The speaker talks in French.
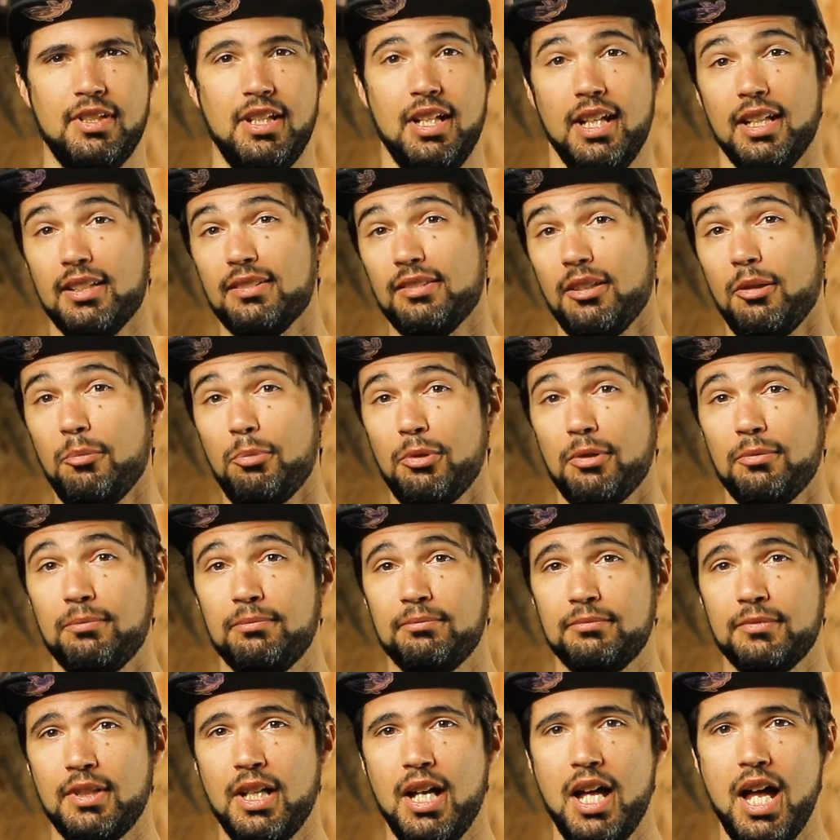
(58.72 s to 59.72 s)
Exemple,
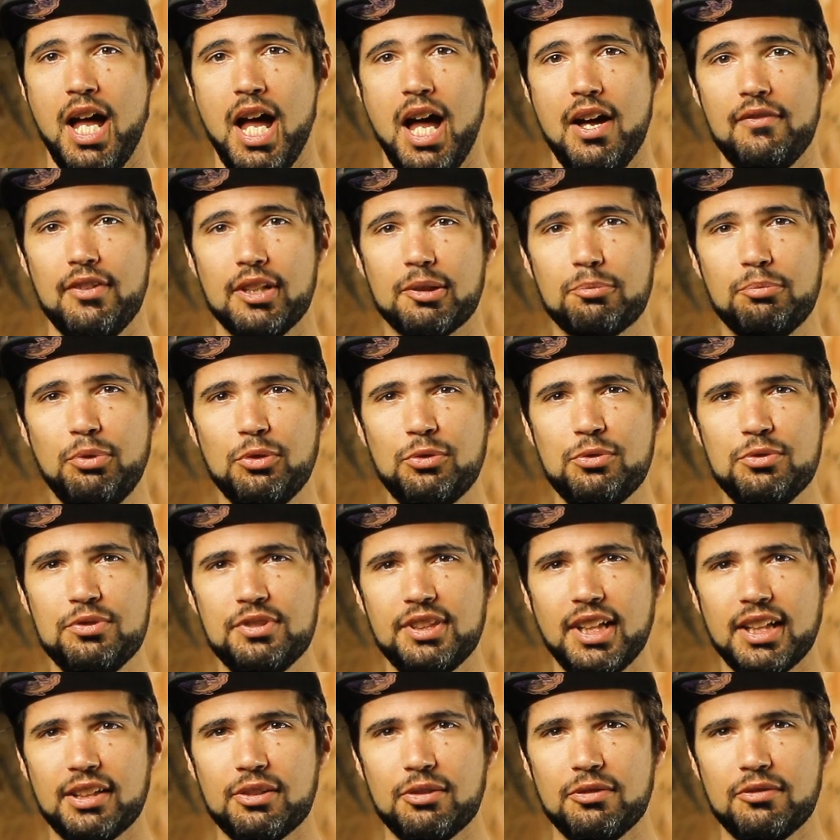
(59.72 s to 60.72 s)
avec beaucoup de
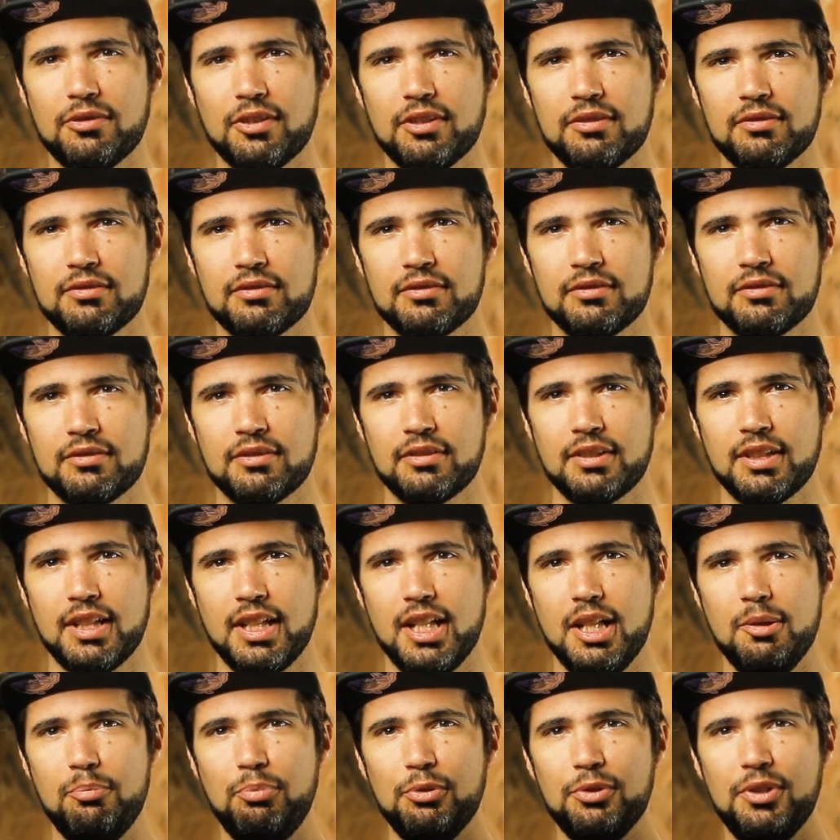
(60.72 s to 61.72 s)
sacs devant
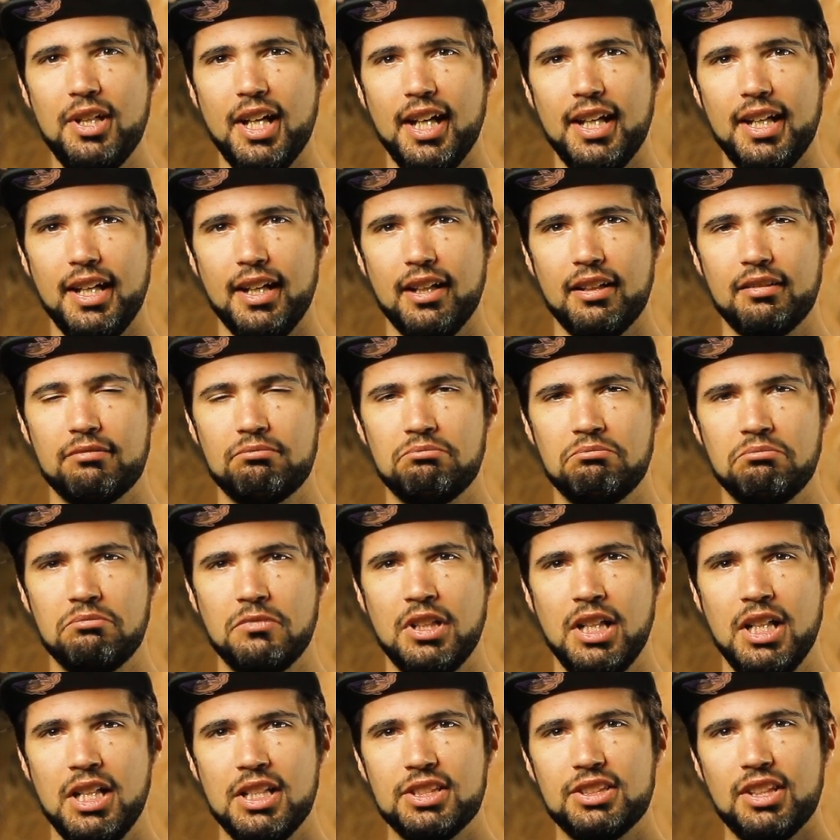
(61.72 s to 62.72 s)
et peu derrière.
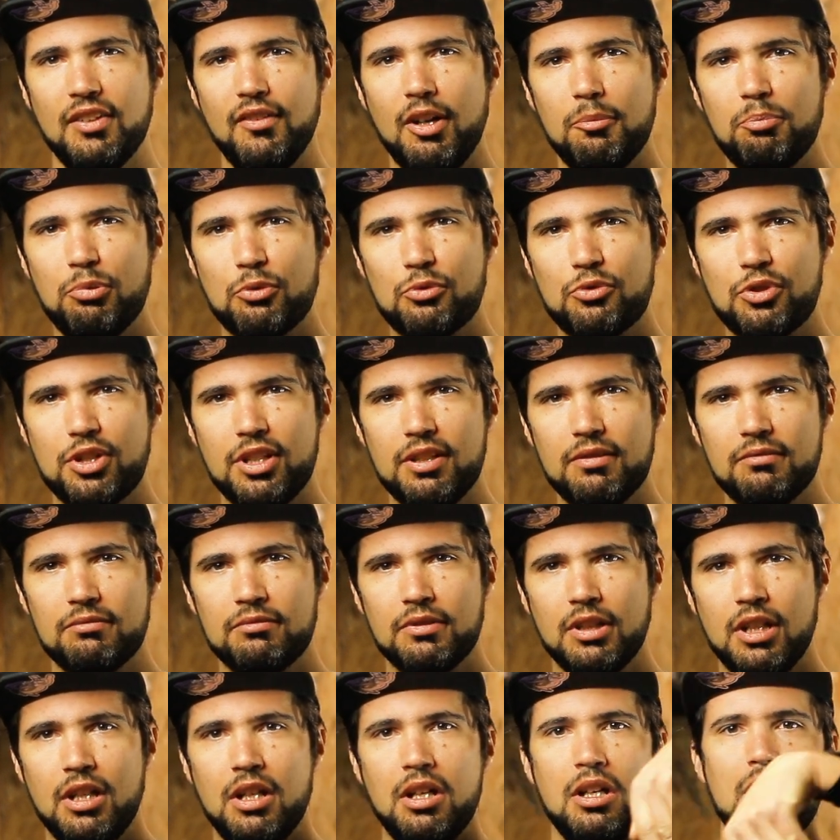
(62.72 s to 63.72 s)
Ça va plonger
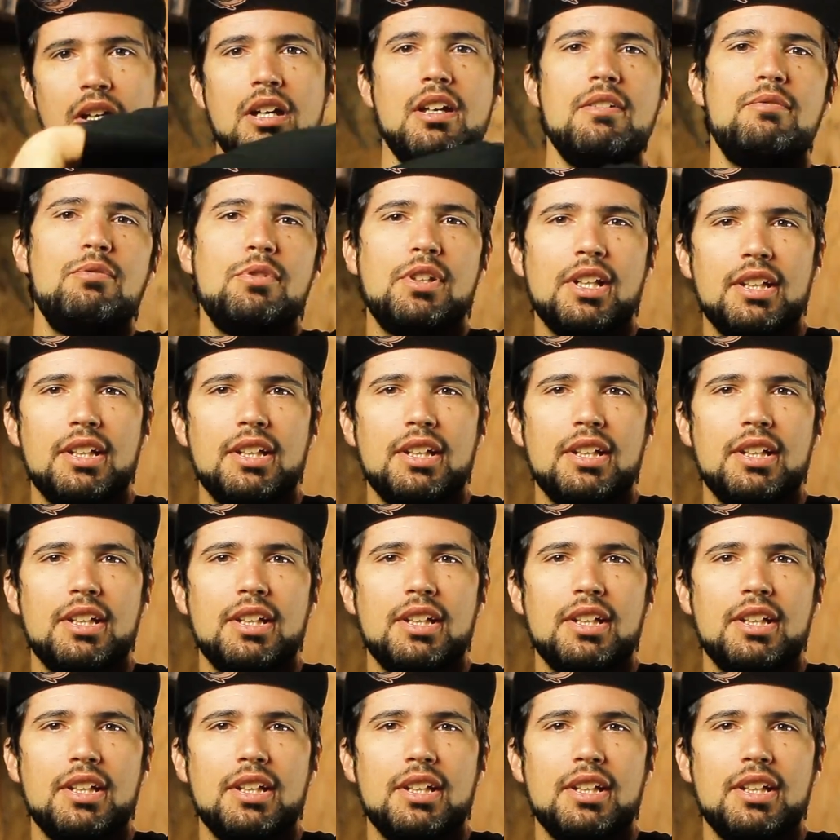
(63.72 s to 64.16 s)
et vous